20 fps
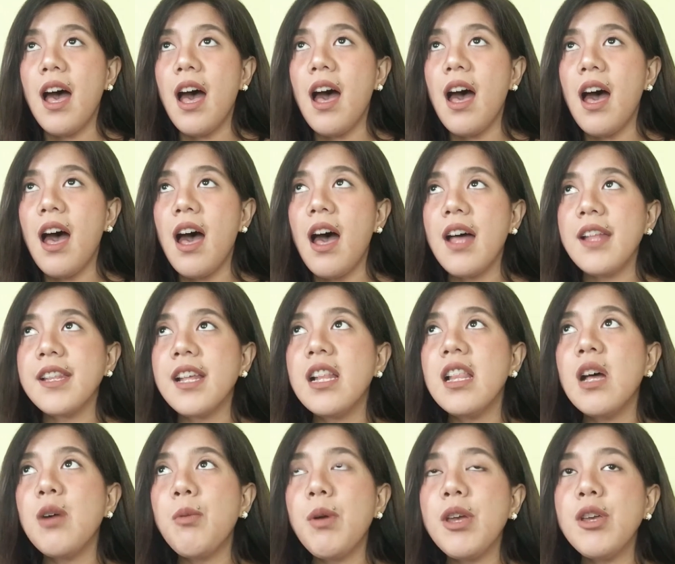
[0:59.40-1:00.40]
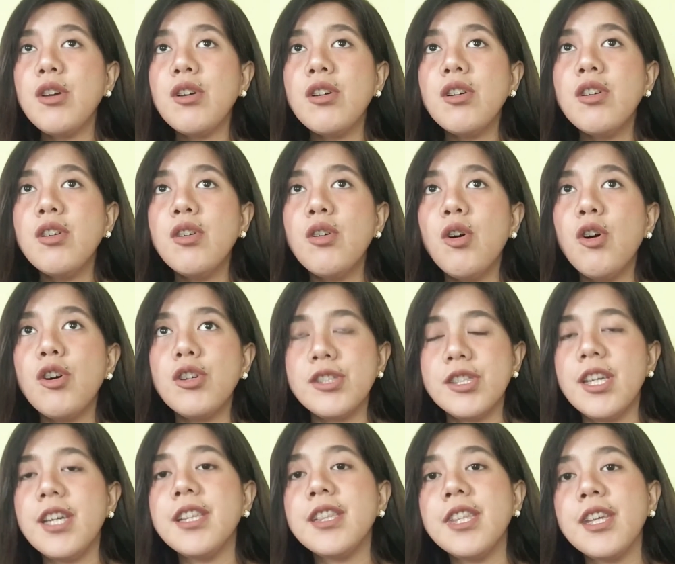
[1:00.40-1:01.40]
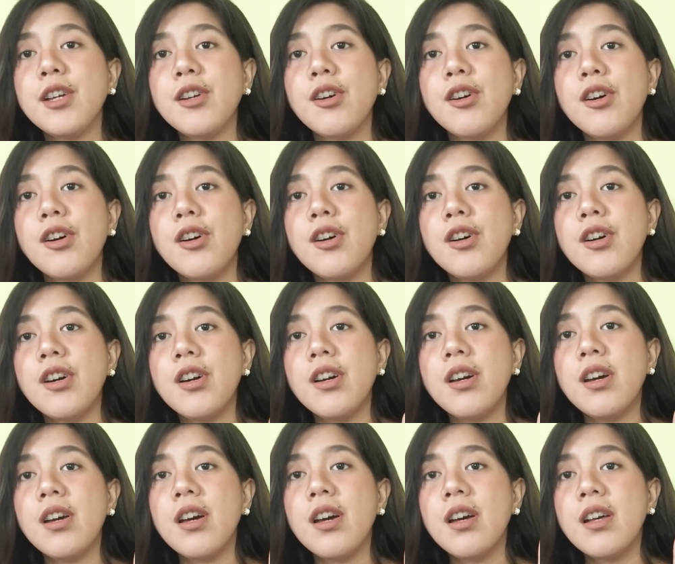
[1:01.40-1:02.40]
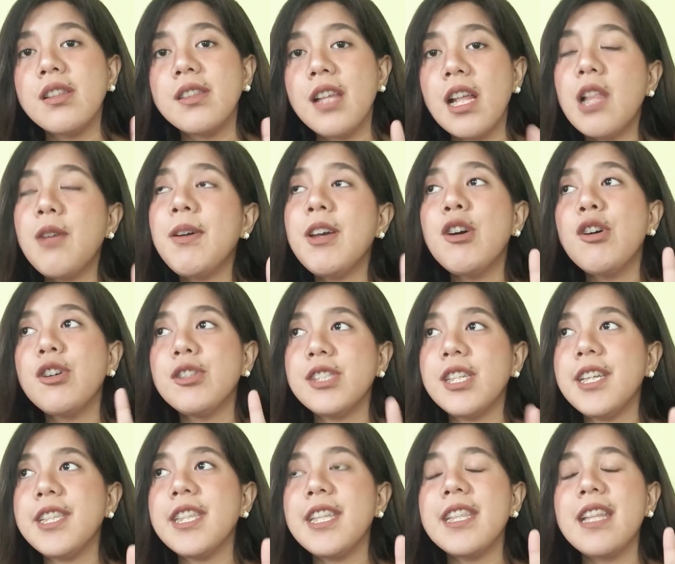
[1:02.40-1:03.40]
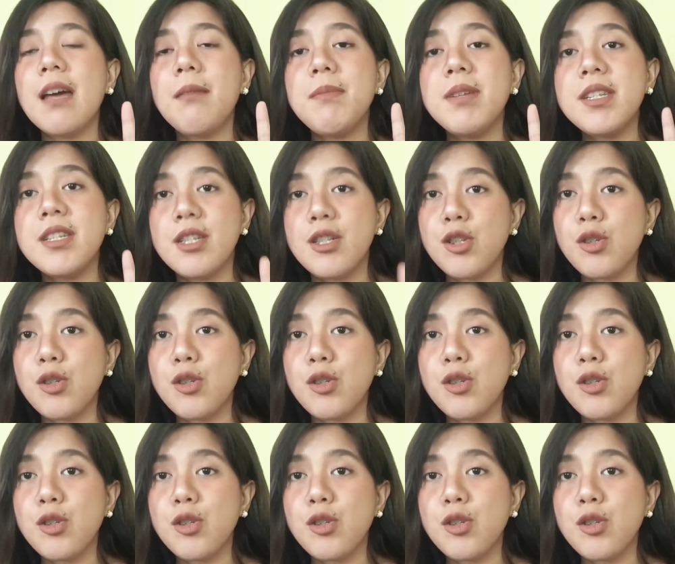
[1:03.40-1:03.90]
Uh, dalawa yung OJT ko. Dalawa yung OJT namin sa